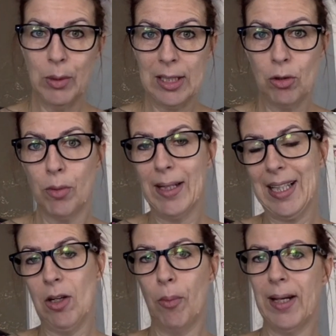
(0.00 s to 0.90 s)
Ort nochmal
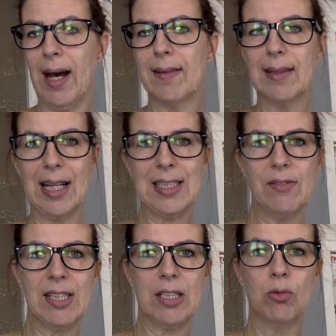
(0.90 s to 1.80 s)
genau beraten
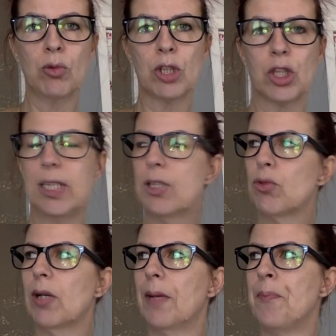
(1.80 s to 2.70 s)
lassen, was der Unterschied
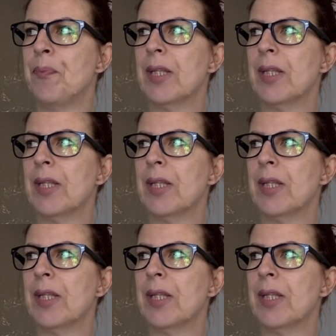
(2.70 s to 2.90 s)
zur